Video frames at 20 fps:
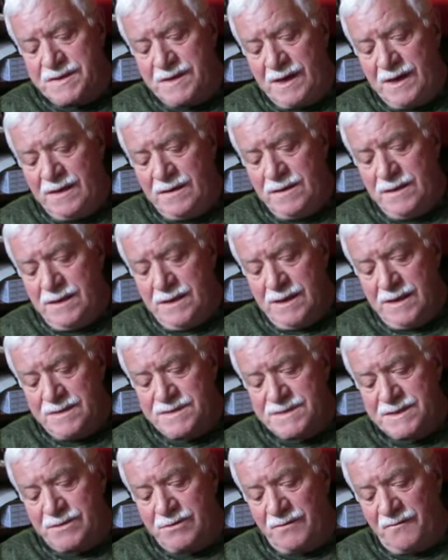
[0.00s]
Strati è
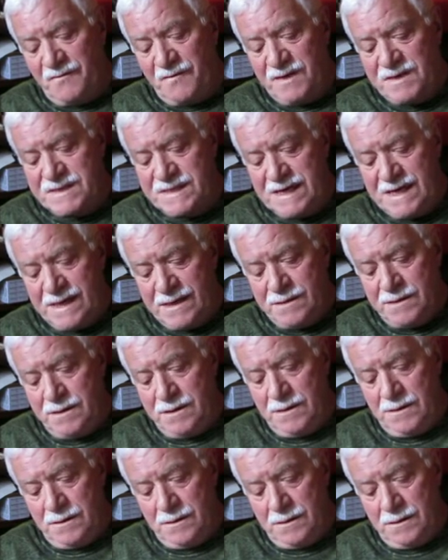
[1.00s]
stato a
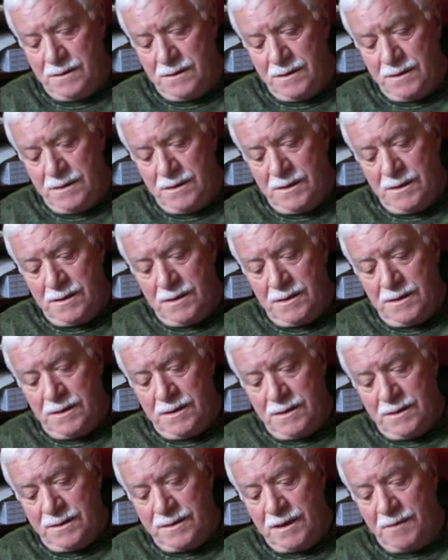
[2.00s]
Frascati
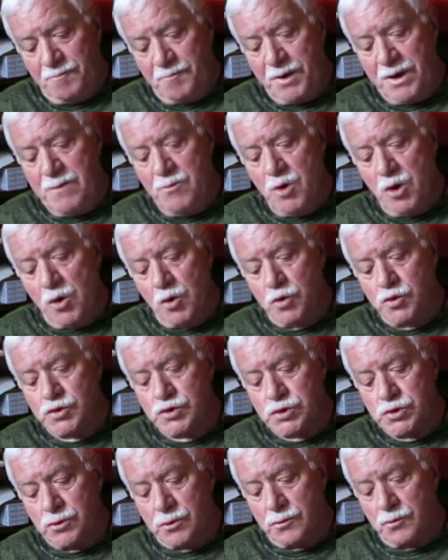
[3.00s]
dal 1
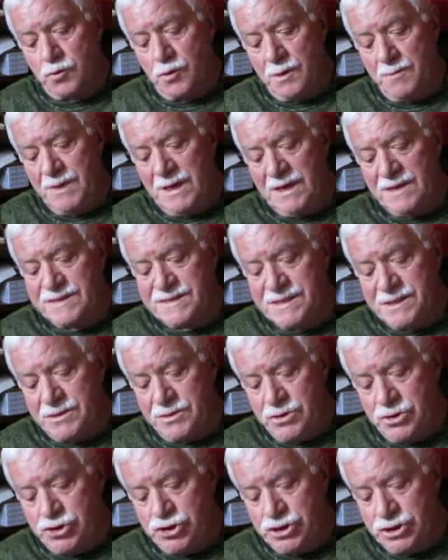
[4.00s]
agosto
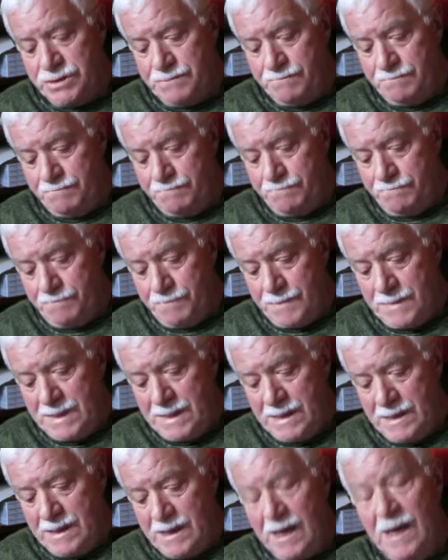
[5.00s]
2016
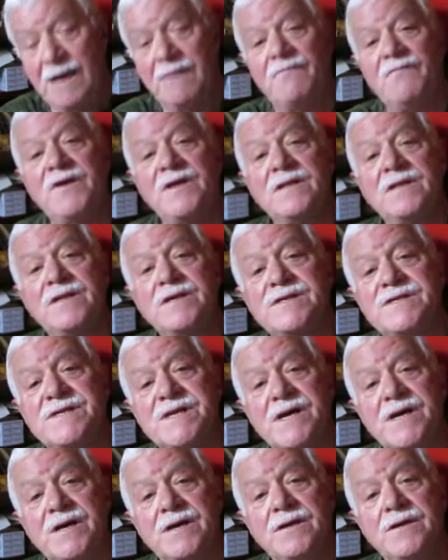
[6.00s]
al
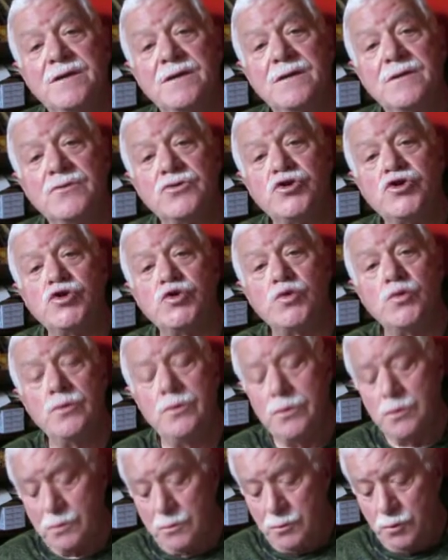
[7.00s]
26
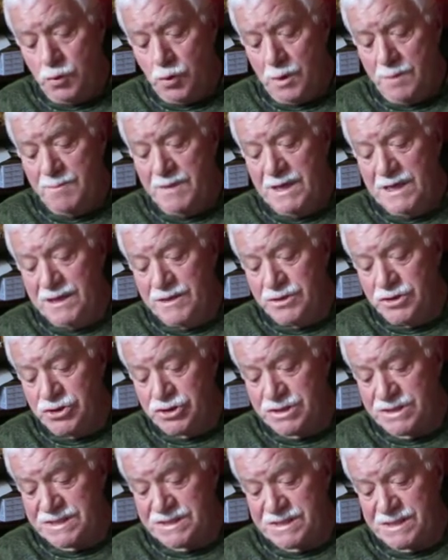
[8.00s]
giugno
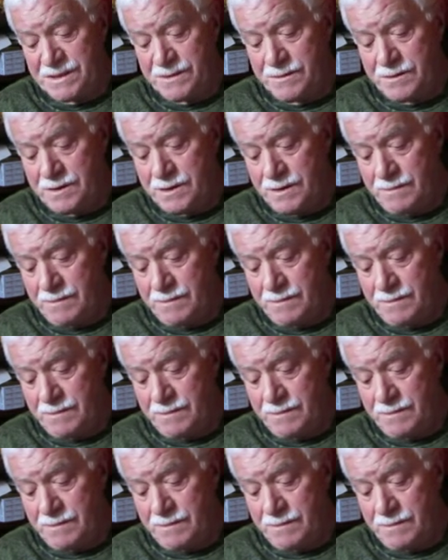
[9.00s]
2017.